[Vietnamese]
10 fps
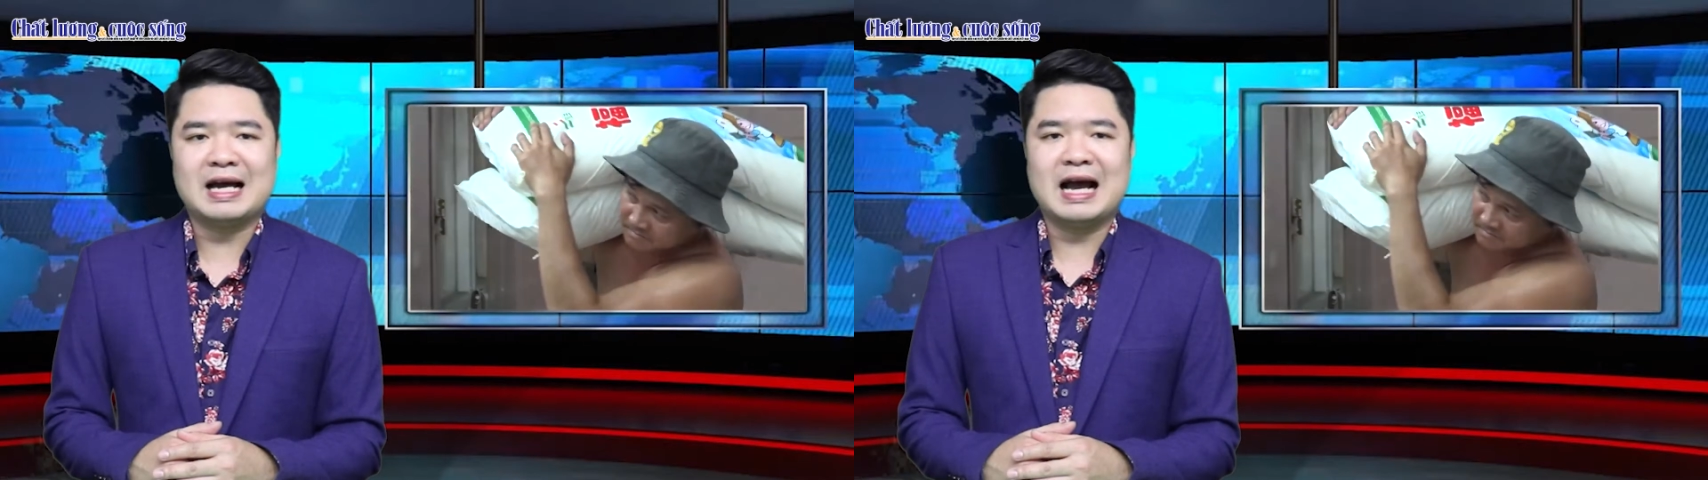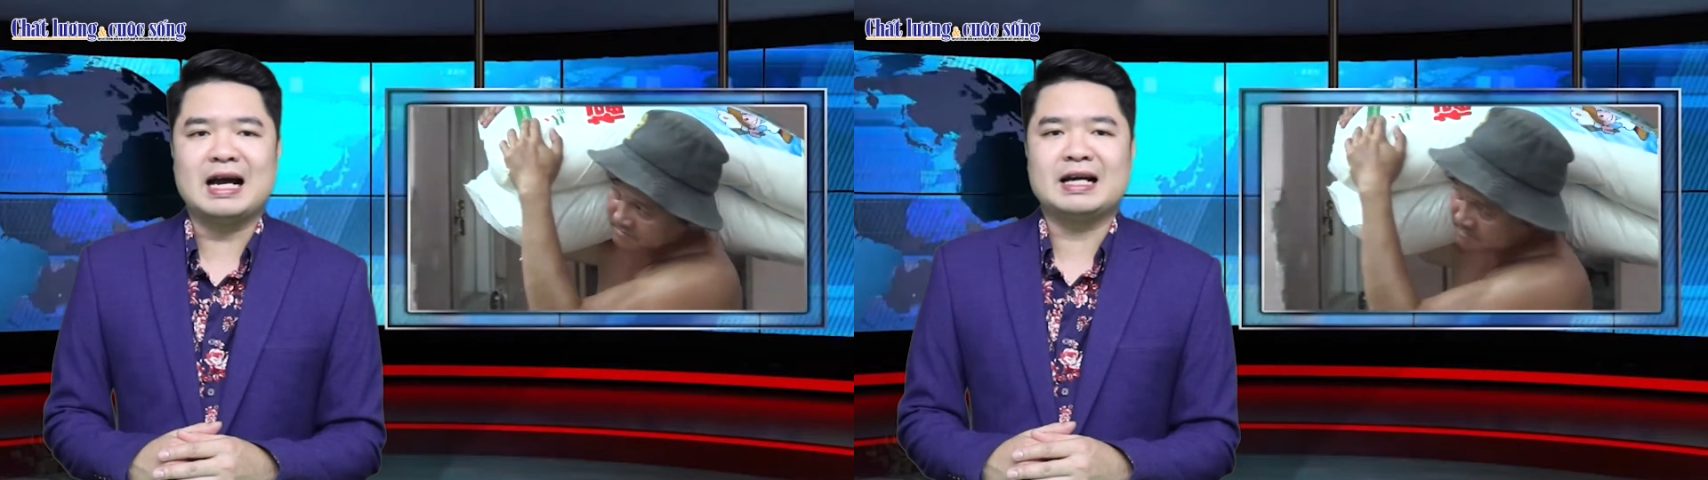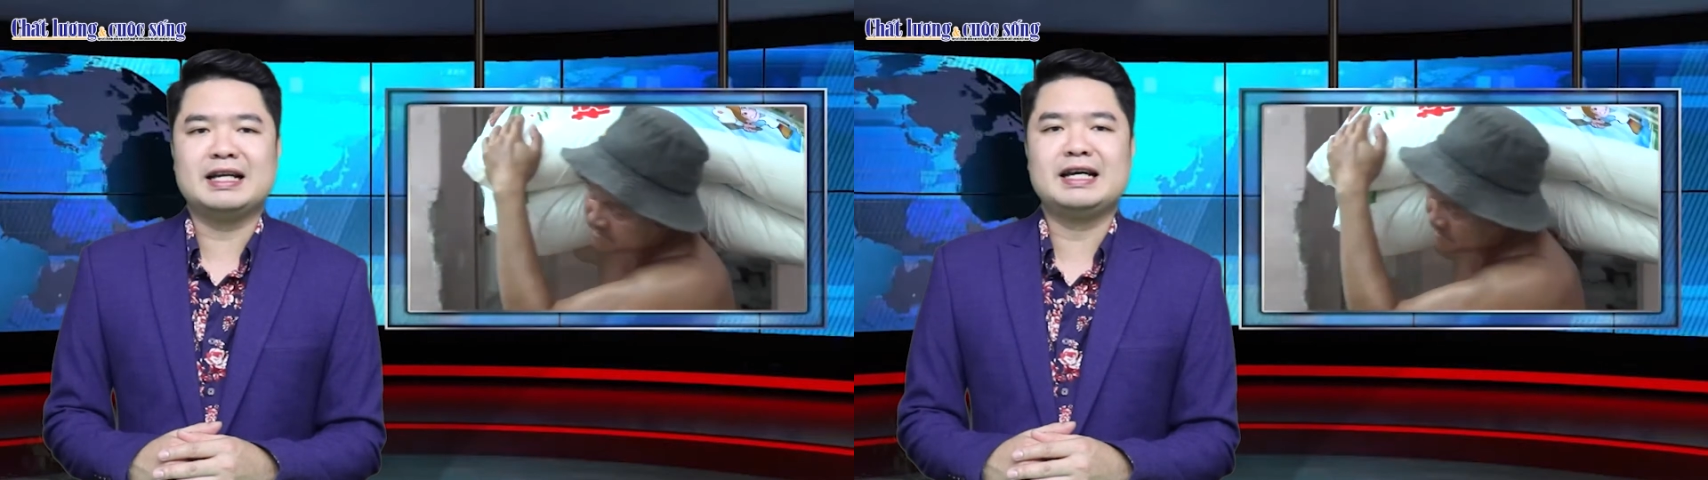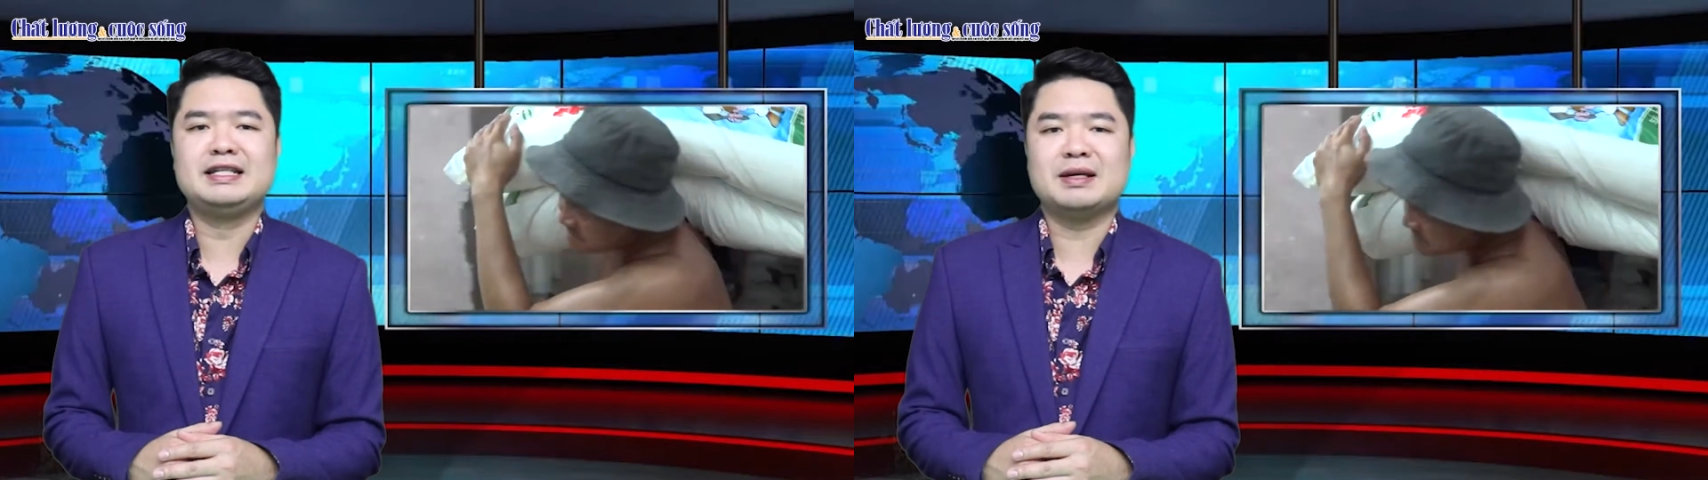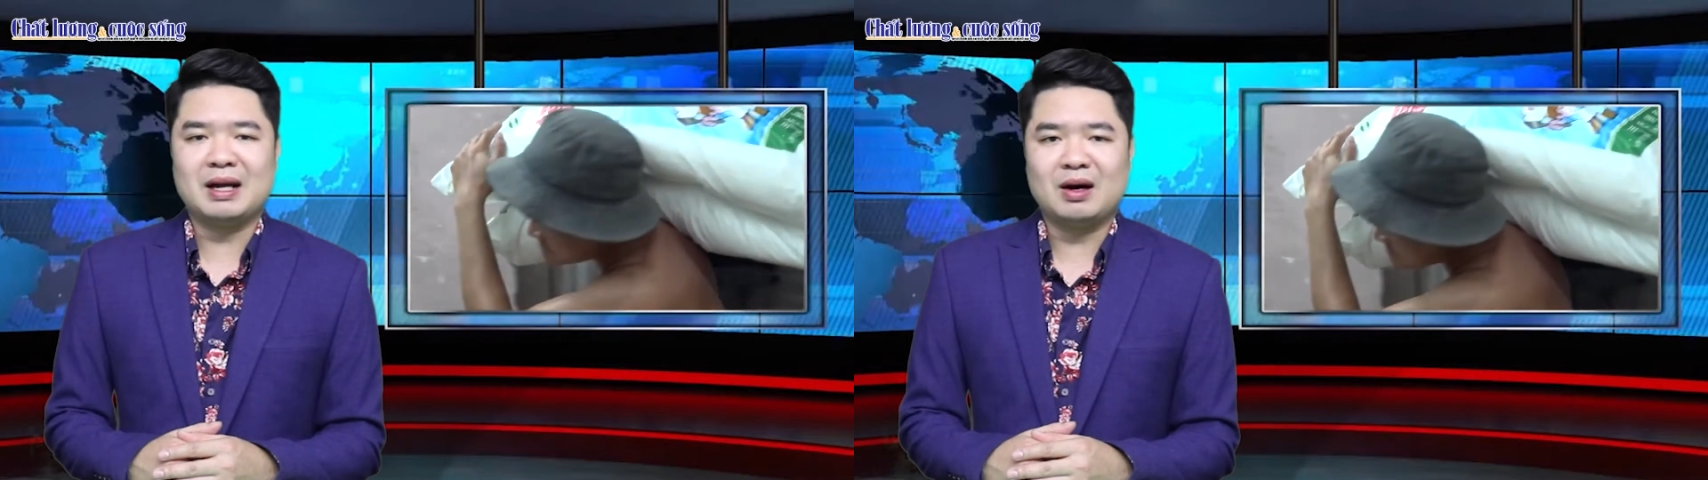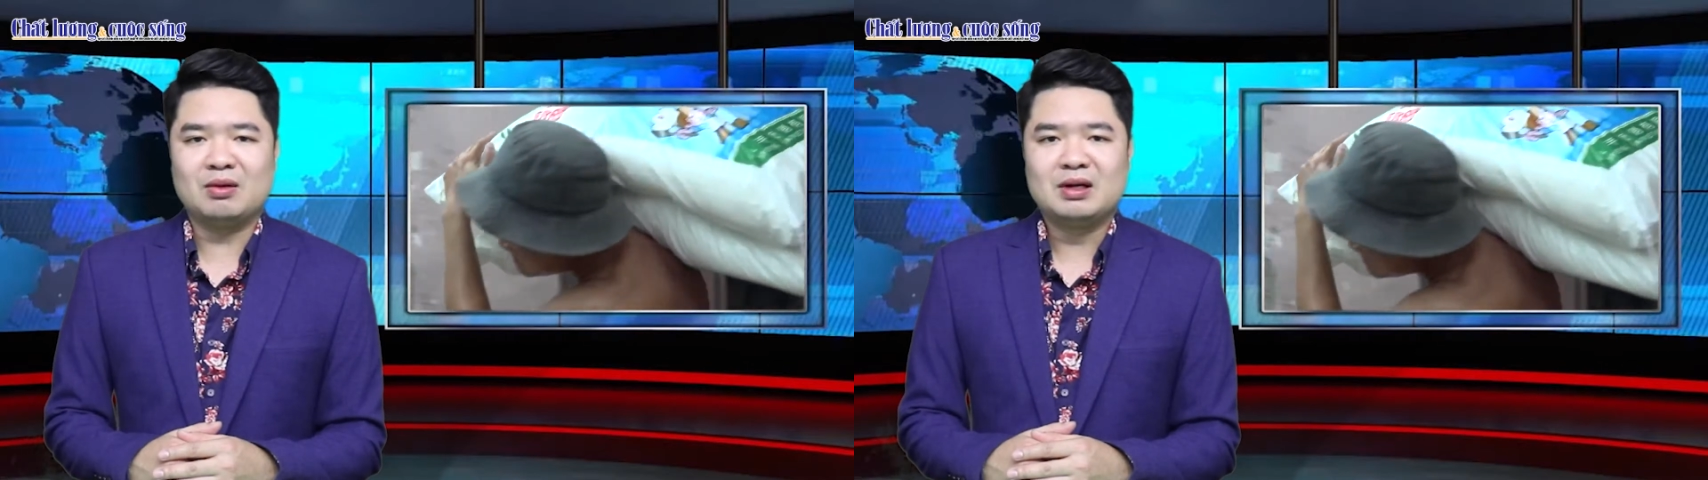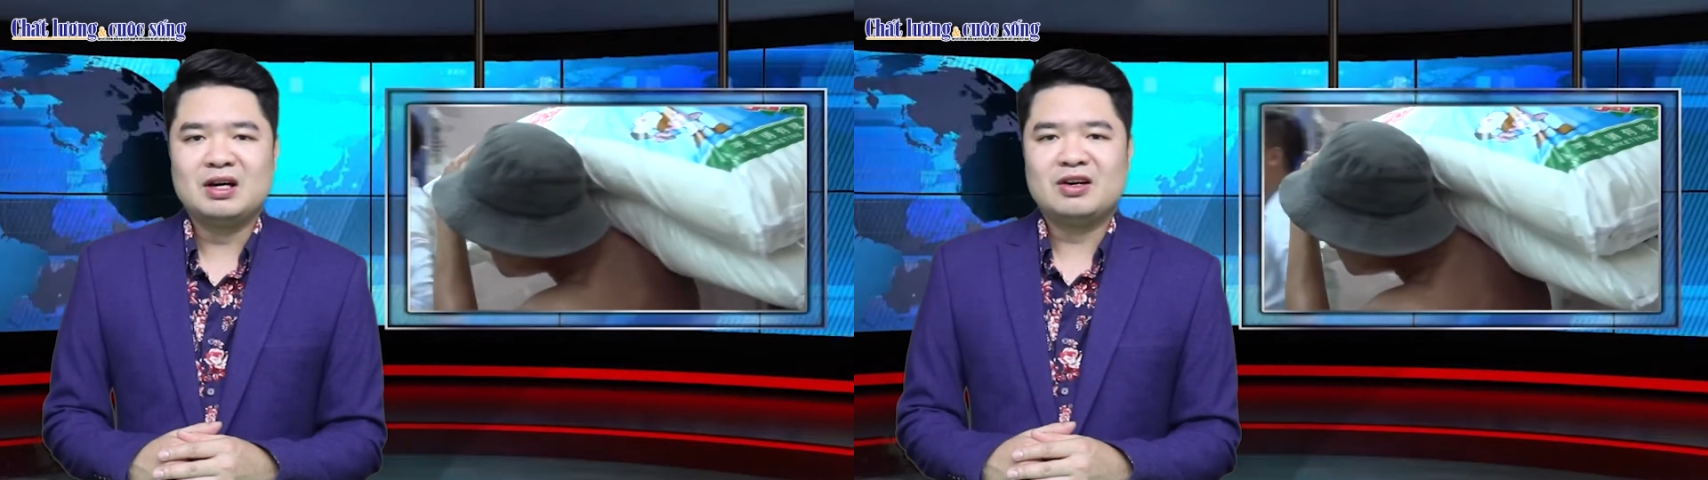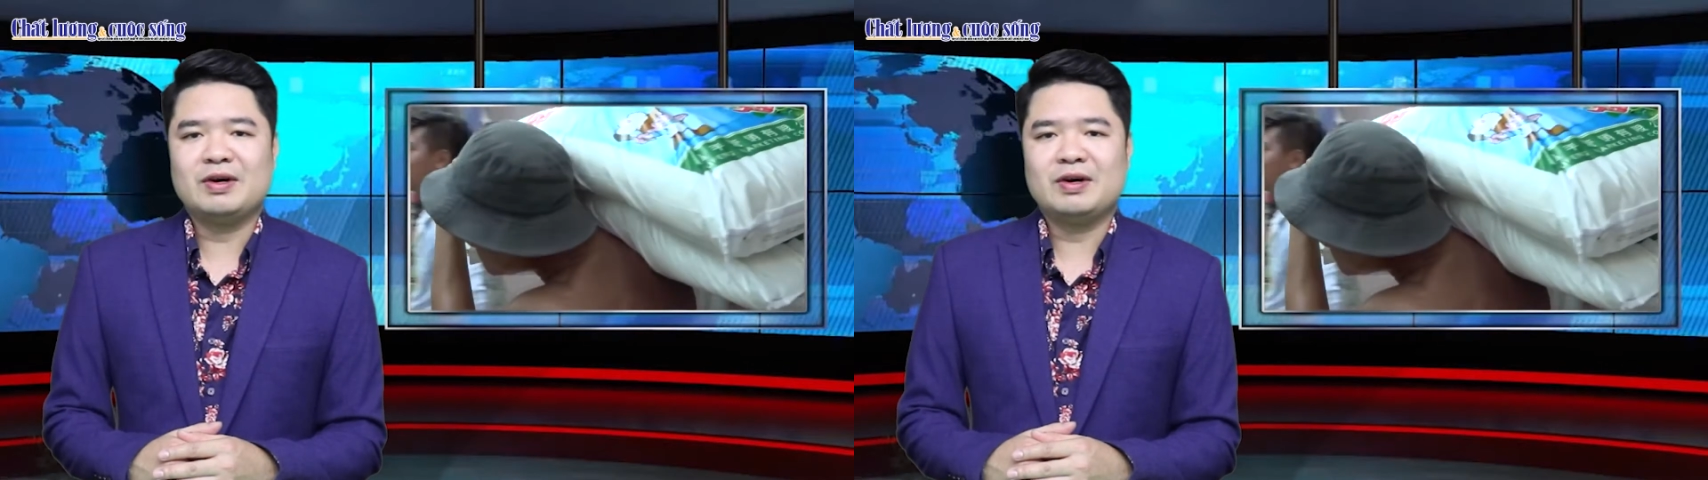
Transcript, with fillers: giả nghi nhập lậu